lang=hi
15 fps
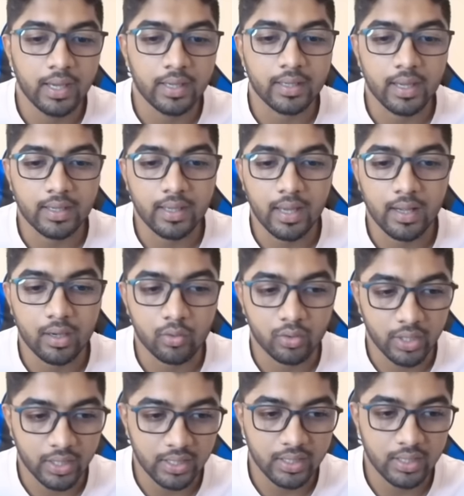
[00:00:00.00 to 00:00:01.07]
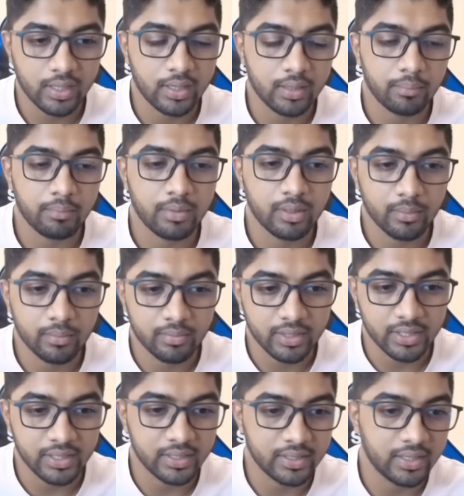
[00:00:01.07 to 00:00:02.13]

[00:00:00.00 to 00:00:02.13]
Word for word: क्या क्या अलाउड नहीं है मिनिमम ट्रेडिंग